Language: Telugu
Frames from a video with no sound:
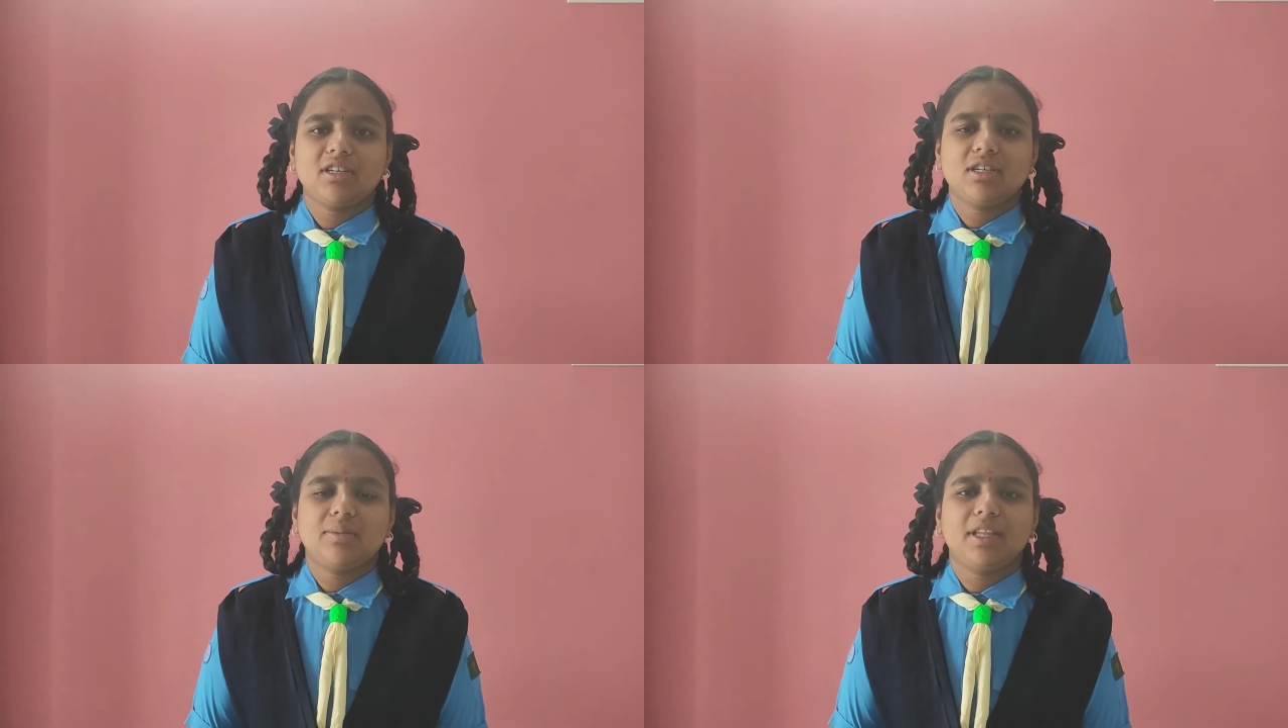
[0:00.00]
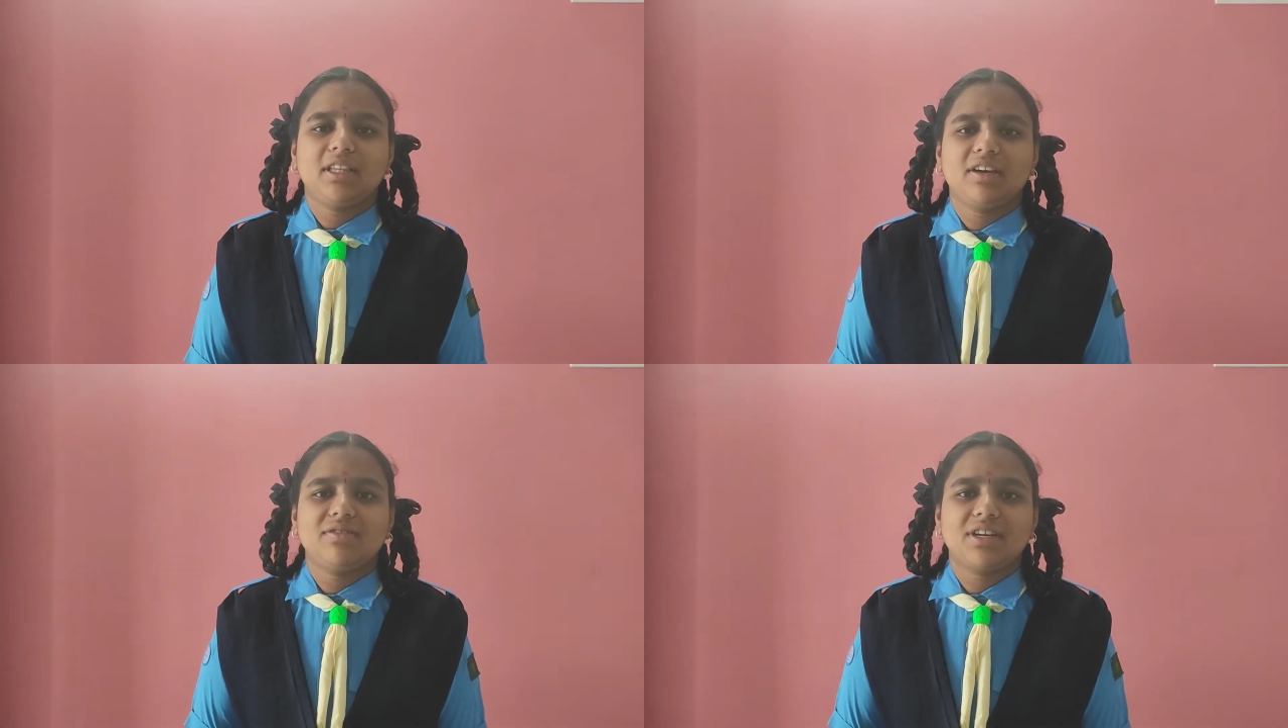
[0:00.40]

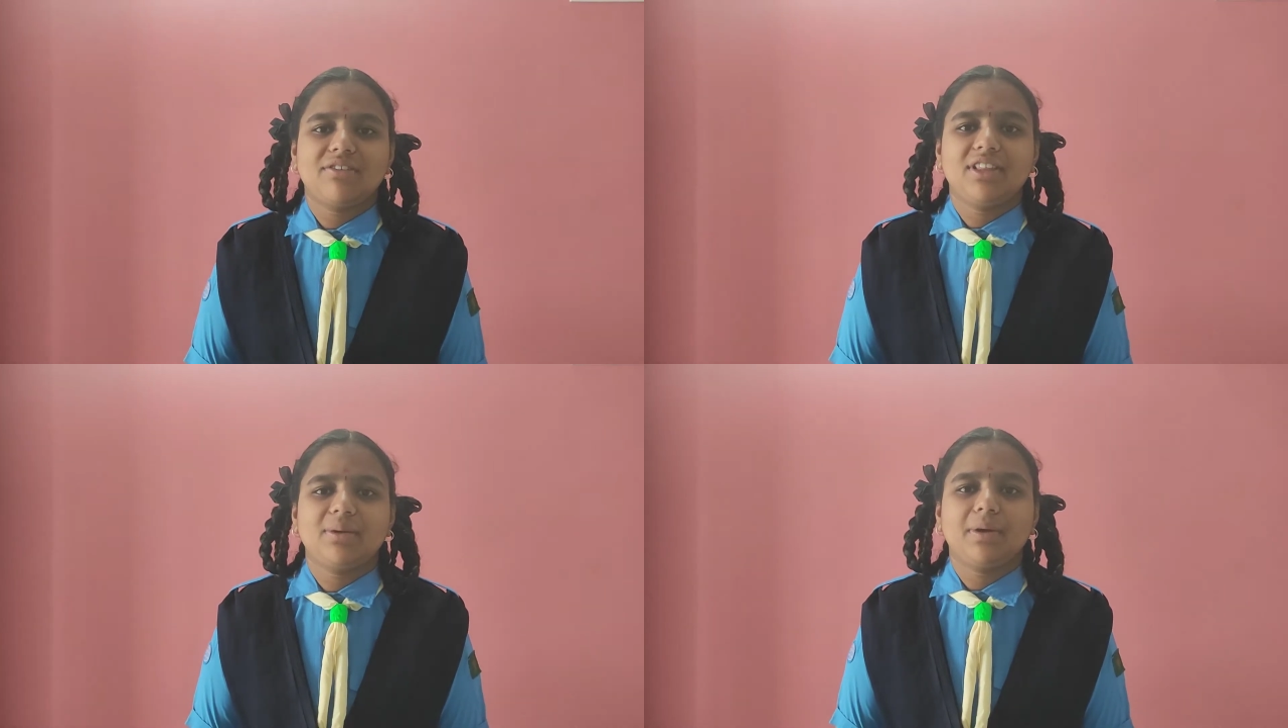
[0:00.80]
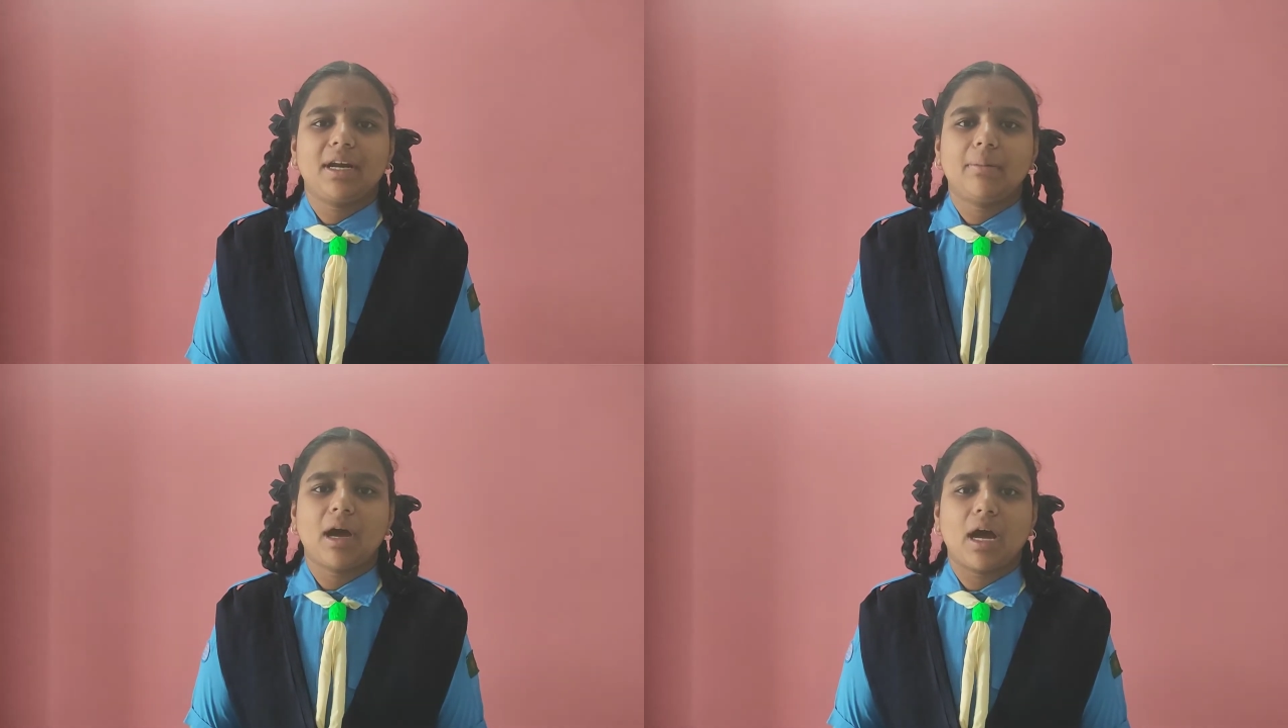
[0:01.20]
శ్రీమతి ఎం శ్రీమతి
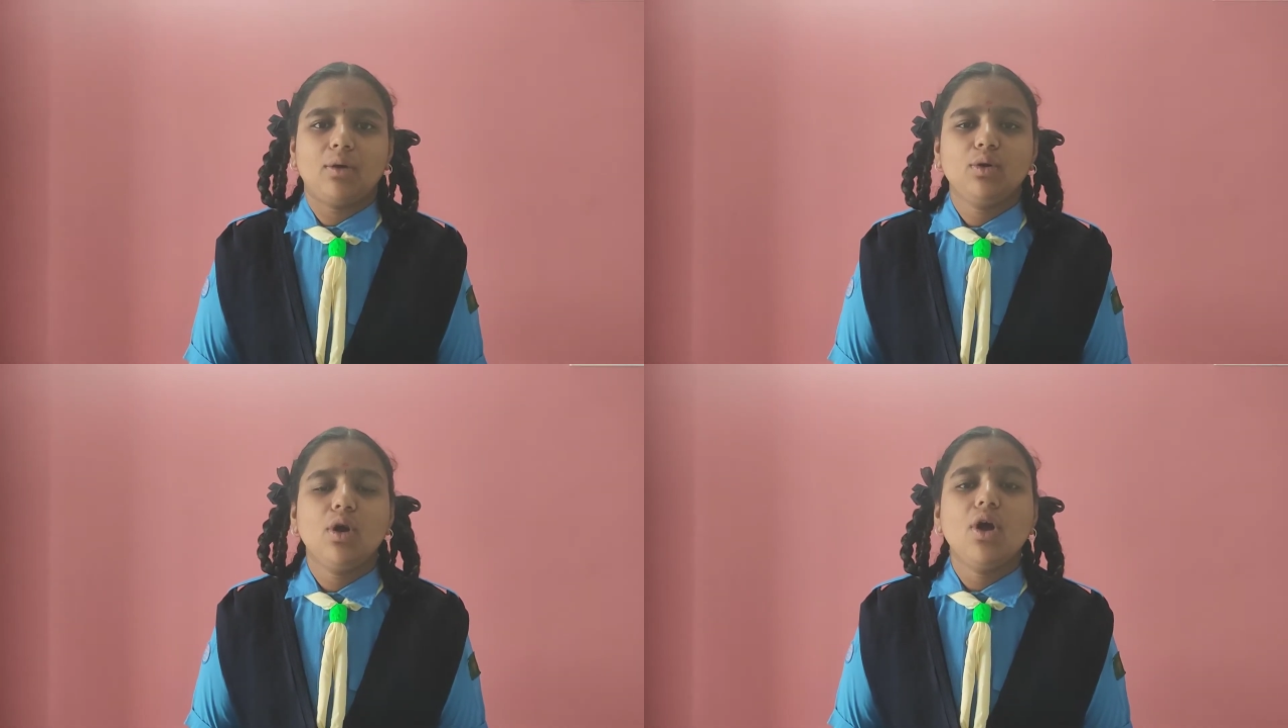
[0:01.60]
మేడం గారు